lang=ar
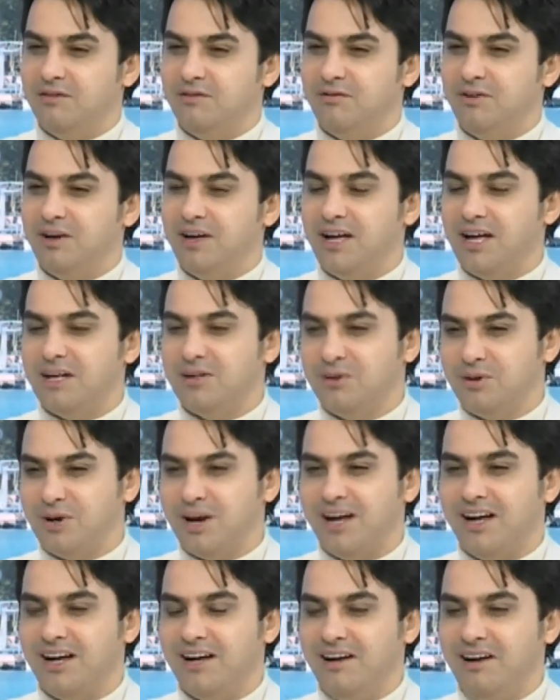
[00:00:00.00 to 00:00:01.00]
فيا
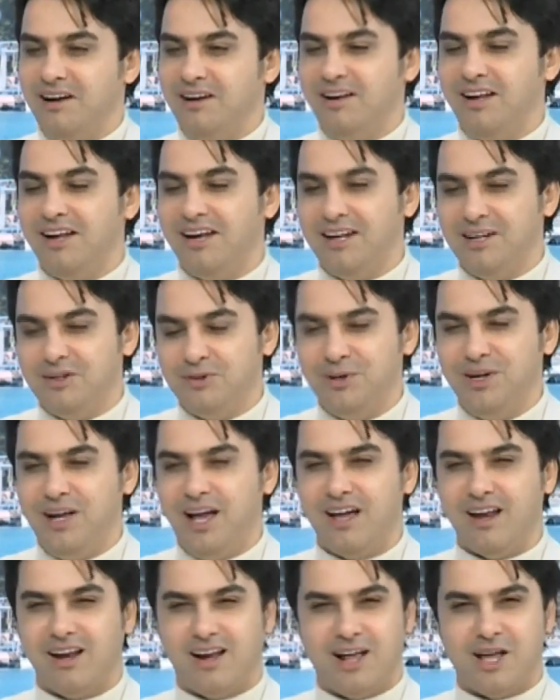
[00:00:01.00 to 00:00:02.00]
ترى لا لا لا تقول لي
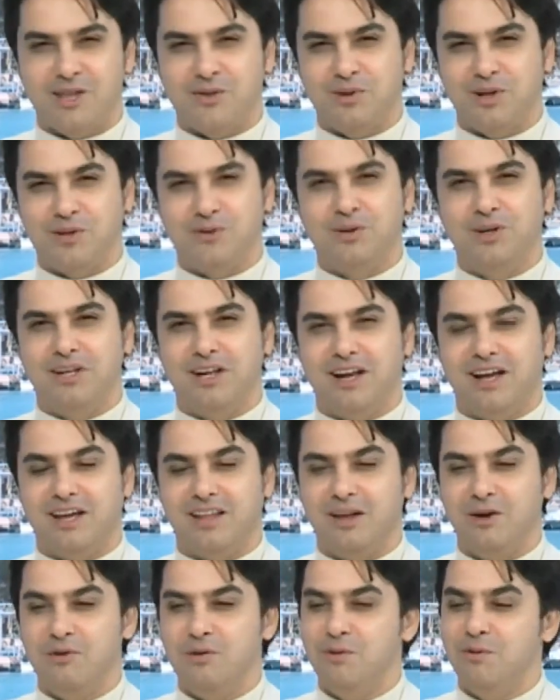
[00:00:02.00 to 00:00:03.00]
حركات ولا تقول لي
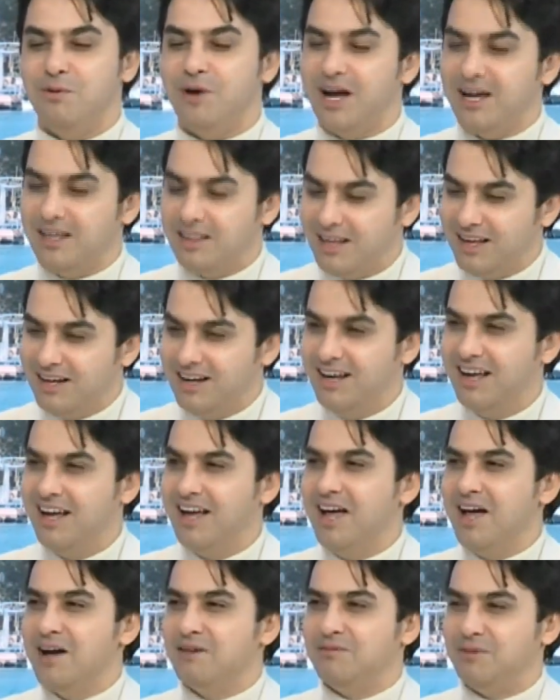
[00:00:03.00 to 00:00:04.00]
رياضه هو ايضا
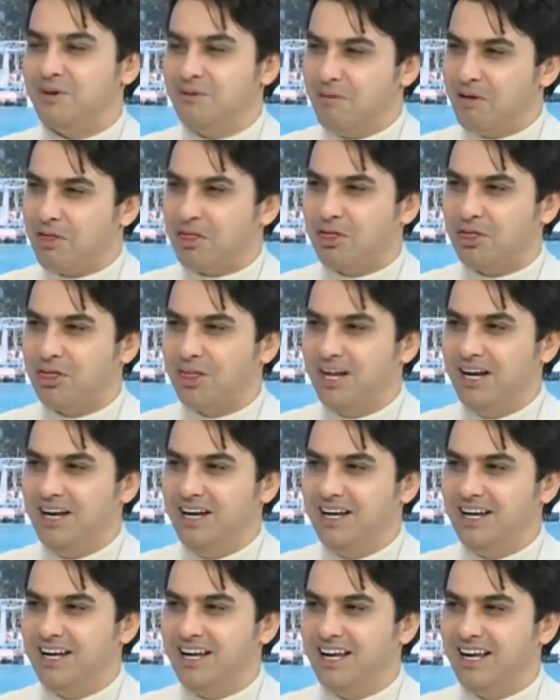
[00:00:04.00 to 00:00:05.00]

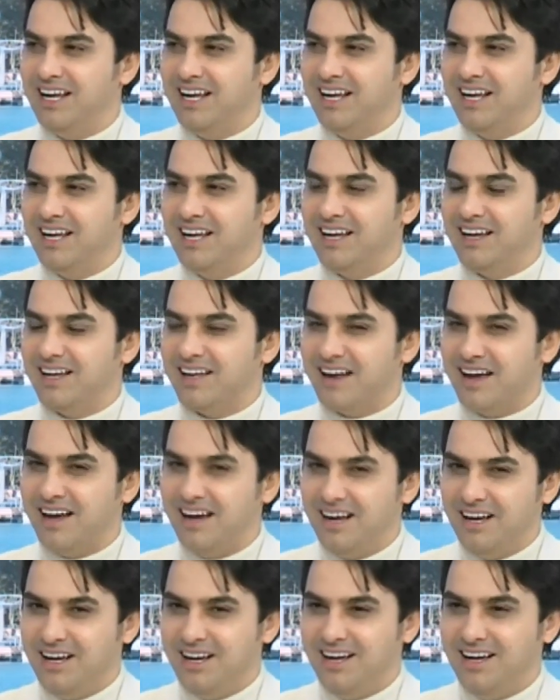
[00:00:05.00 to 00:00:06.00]
ممثل
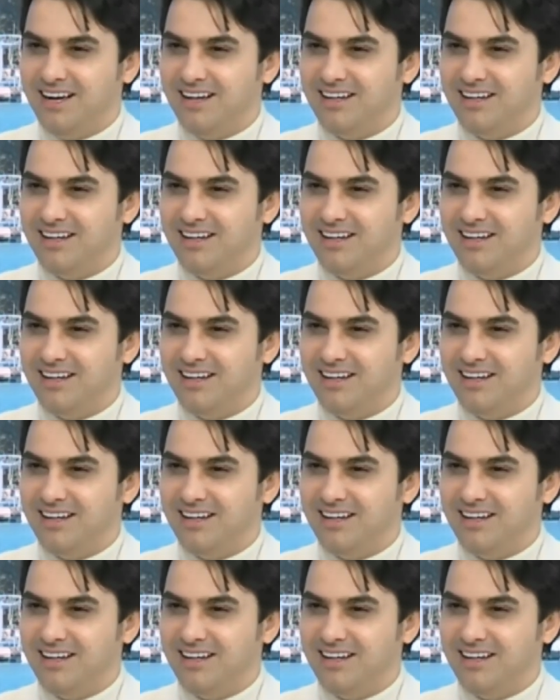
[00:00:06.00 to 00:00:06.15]
رائع إيه.